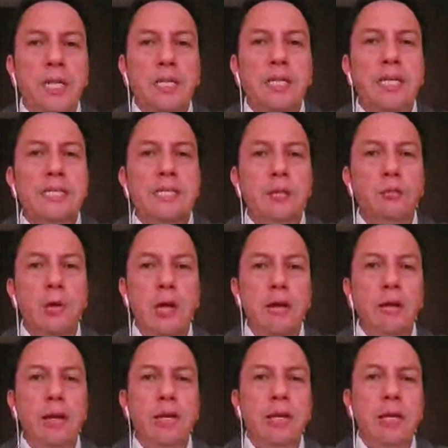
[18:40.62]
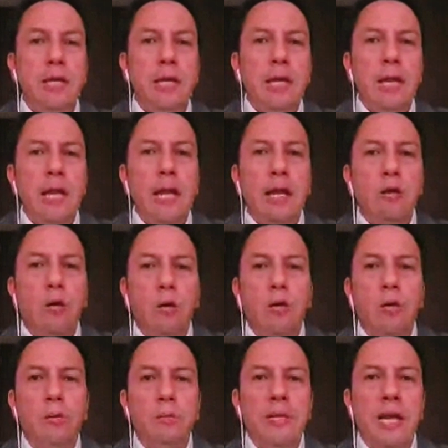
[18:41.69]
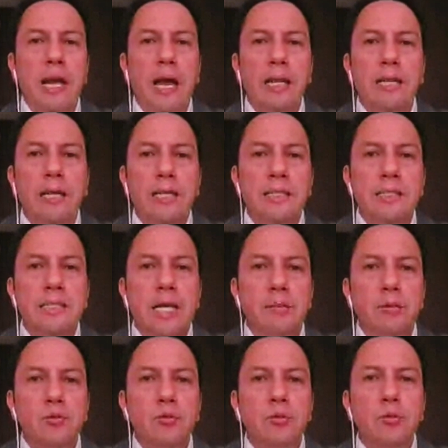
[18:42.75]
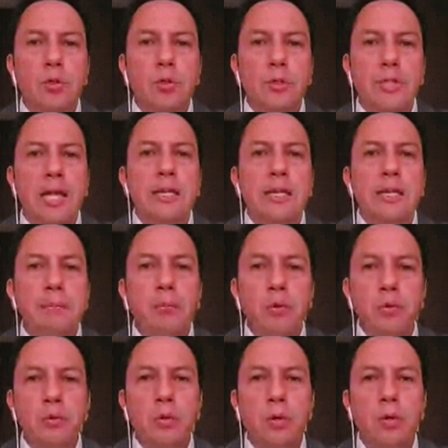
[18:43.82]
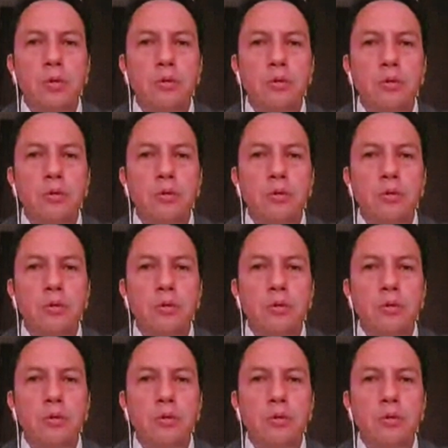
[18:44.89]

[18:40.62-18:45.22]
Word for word: 2019 en Colombia alcanzamos un total de 1.8